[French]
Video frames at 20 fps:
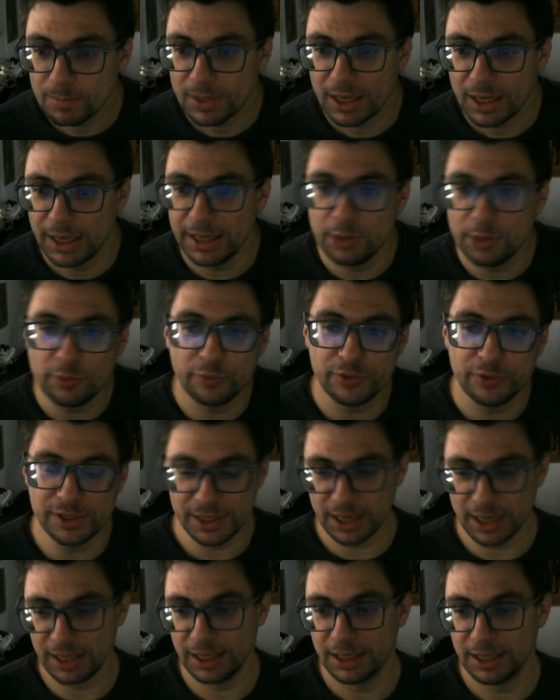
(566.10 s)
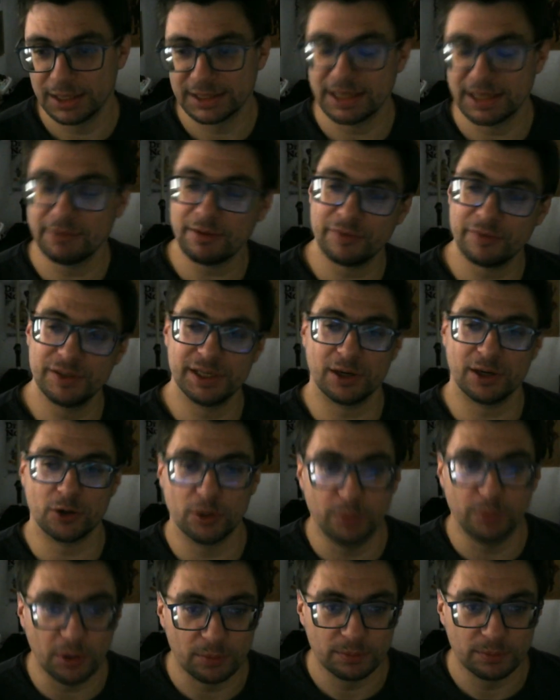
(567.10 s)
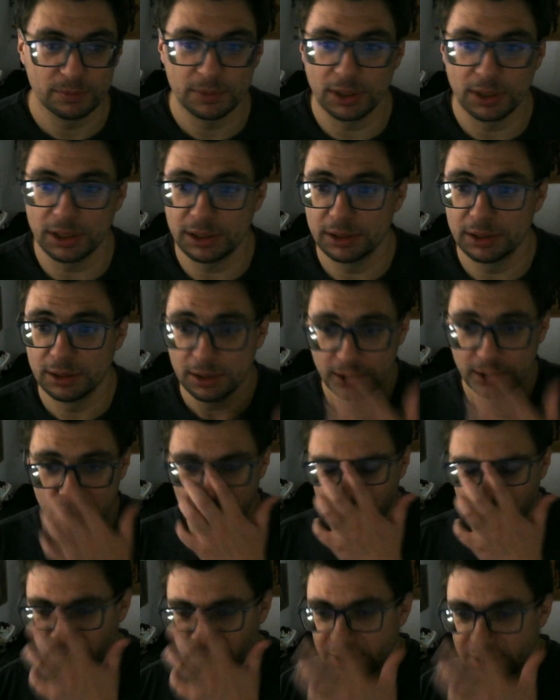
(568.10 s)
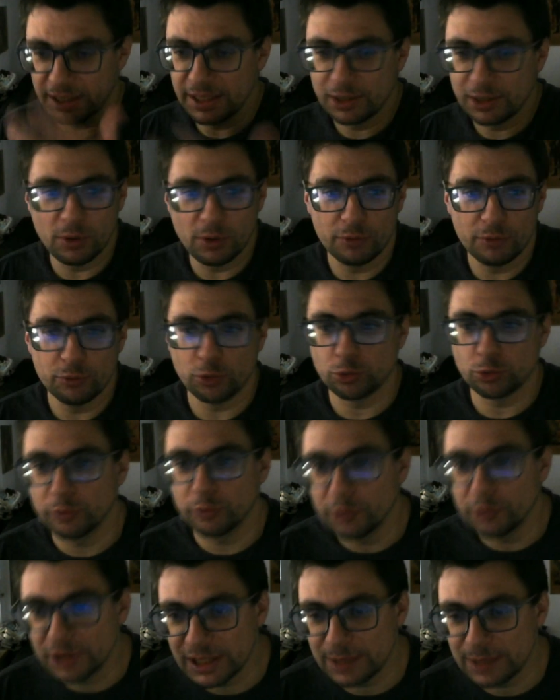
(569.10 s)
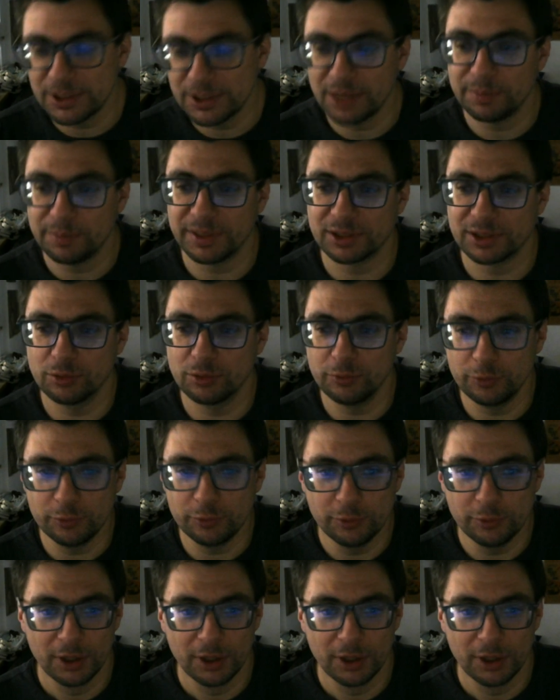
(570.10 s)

Et au final, ça va finir comment hein Vous allez quoi Vous retrouvez au tribunal parce que vous,